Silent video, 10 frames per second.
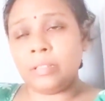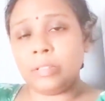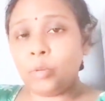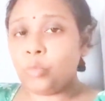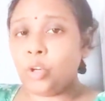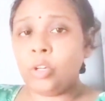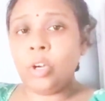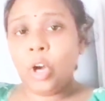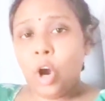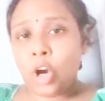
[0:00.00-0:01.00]
তবুও
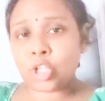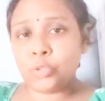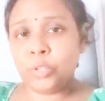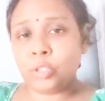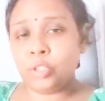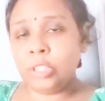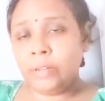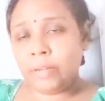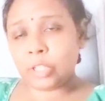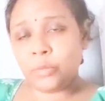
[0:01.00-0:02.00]
অষ্টমী অঞ্জলি
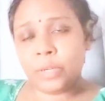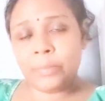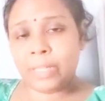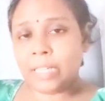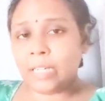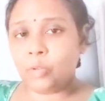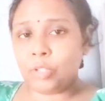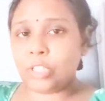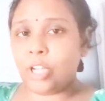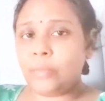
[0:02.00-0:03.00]
দেওয়ার সময় মাথাটা
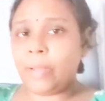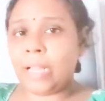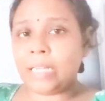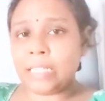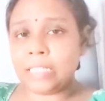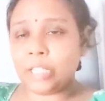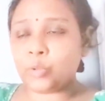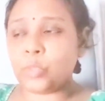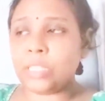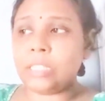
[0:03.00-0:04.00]
ঘষতে হয় মার কাছ থেকে
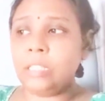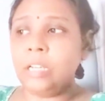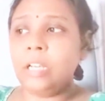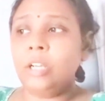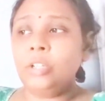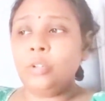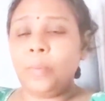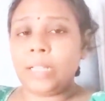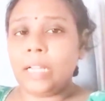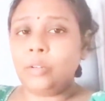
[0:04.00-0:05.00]
শুনেছি তো
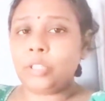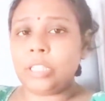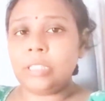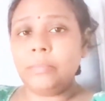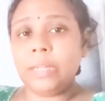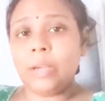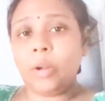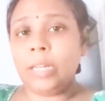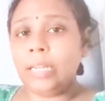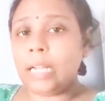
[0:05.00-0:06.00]
মাথা ঘষেছি মানে
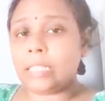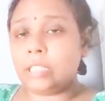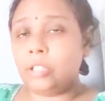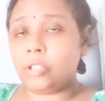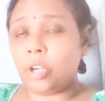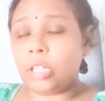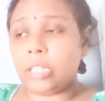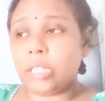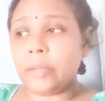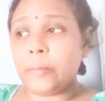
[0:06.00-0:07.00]
অনেক কাজ ছিল সকাল
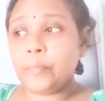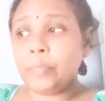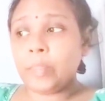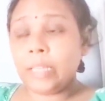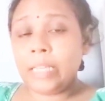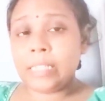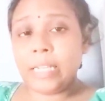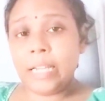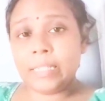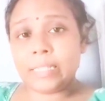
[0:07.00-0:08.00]
থেকে এসে
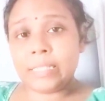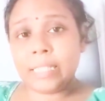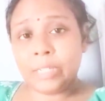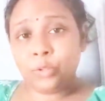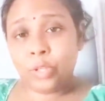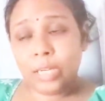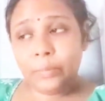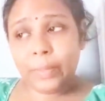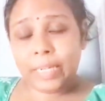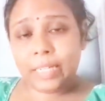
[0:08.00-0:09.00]
একটুখানি
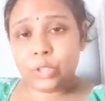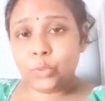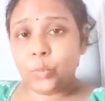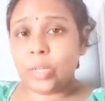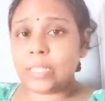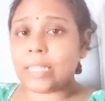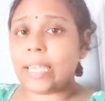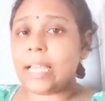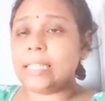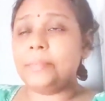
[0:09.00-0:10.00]
পেটে কিছু পড়েছে
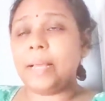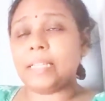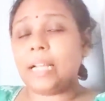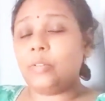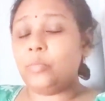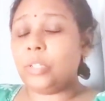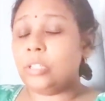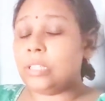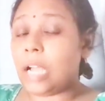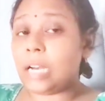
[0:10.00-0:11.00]
খেয়েছি ব্যাস এখন মনে
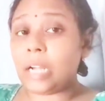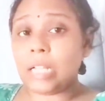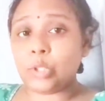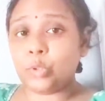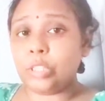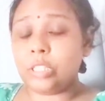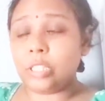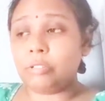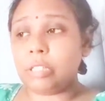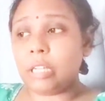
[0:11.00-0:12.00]
হচ্ছে আর কাজ করতে
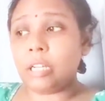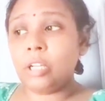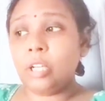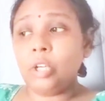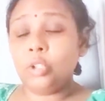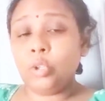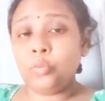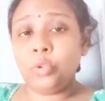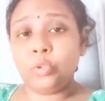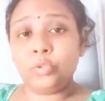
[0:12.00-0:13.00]
ইচ্ছা করছে না
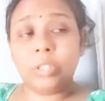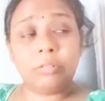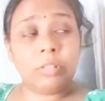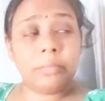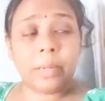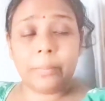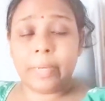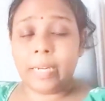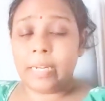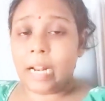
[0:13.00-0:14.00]
তবুও কুতে কুতে
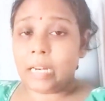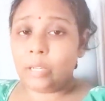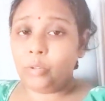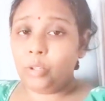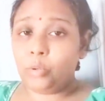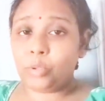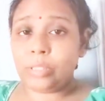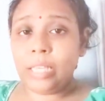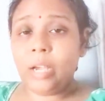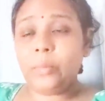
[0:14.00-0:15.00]
বেড়ালের রান্নাগুলো
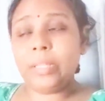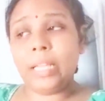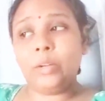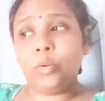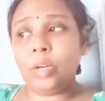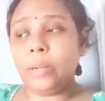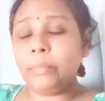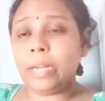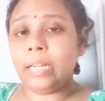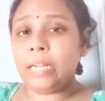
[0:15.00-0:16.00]
করতেই হবে তাই করলাম
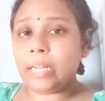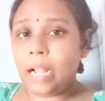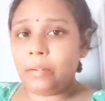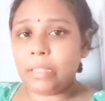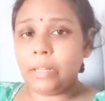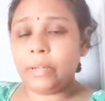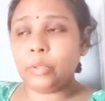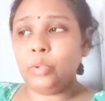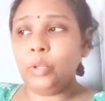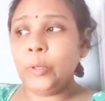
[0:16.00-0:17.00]
বেড়ালের খাবার
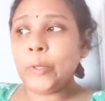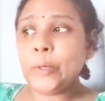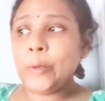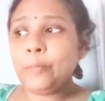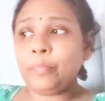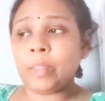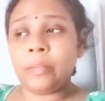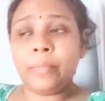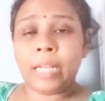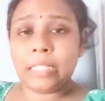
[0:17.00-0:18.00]
দাবারগুলো
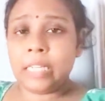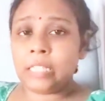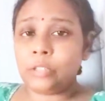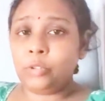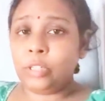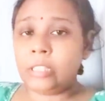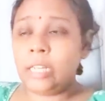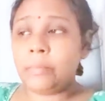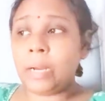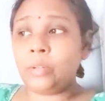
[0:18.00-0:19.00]
মাছ টাছ করে
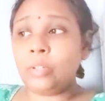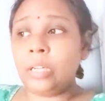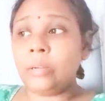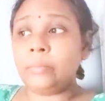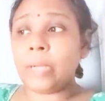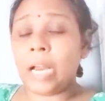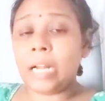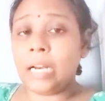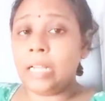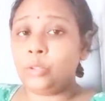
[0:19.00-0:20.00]
দিলাম আর
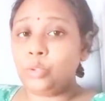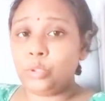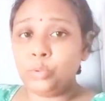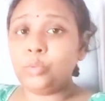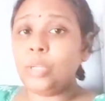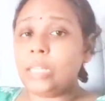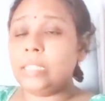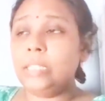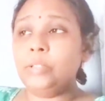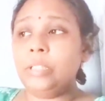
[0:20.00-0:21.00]
কারখানায় দুটো কুকুর
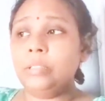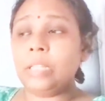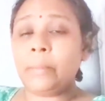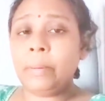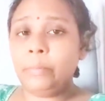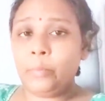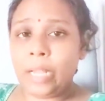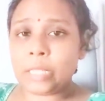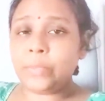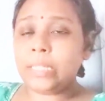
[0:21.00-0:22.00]
আছে ওদের আমার
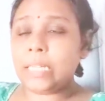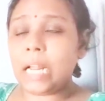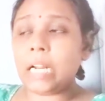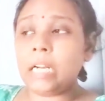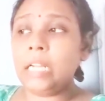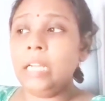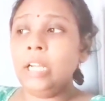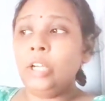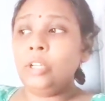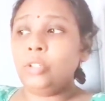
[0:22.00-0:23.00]
হাজব্যান্ডের কারখানায়
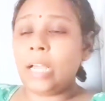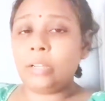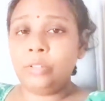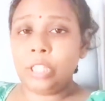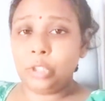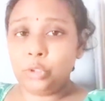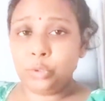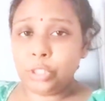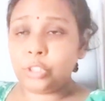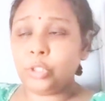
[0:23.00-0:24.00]
তো এখন যেহেতু
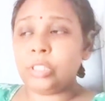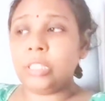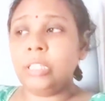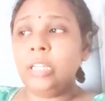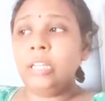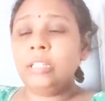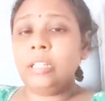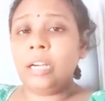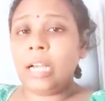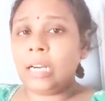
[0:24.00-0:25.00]
ছুটি চলছে
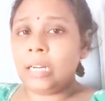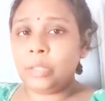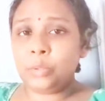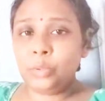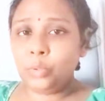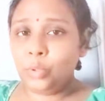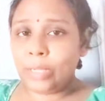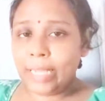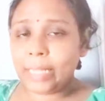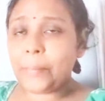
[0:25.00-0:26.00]
তা কারখানার কুকুরগুলো
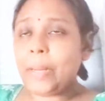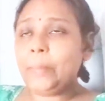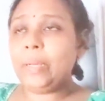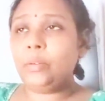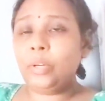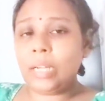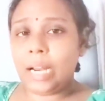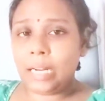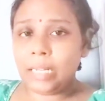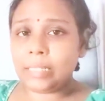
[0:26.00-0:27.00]
খেতে পারবে না ওরা
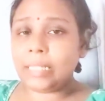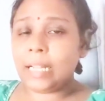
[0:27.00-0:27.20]
কারখানাতেই